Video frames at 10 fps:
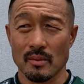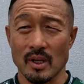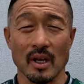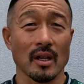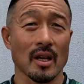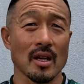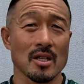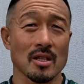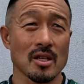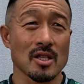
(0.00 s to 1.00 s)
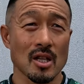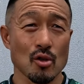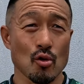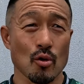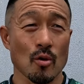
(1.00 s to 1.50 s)
いけないし2
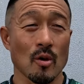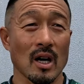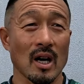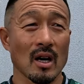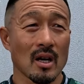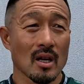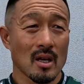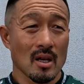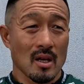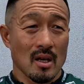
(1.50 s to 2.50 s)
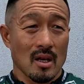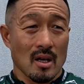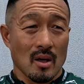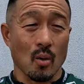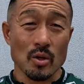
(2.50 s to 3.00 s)
着どころか
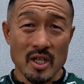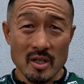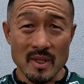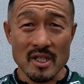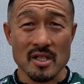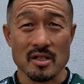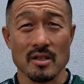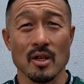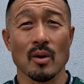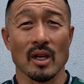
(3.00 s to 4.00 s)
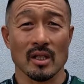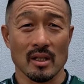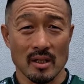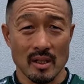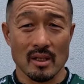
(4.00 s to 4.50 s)
5着まで沈んでるわけ
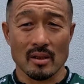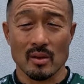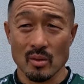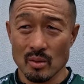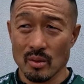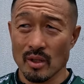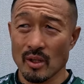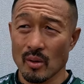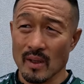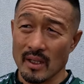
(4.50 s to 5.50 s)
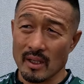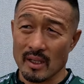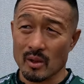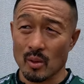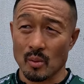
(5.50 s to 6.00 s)
なんで本当に弱い
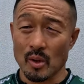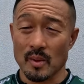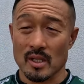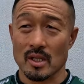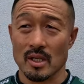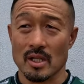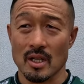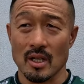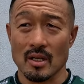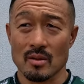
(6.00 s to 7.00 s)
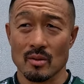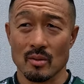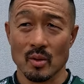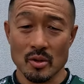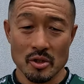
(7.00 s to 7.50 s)
なって思いましたしその
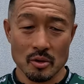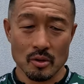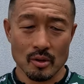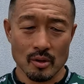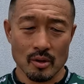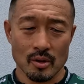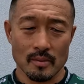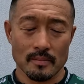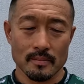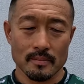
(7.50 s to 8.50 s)
もう一度、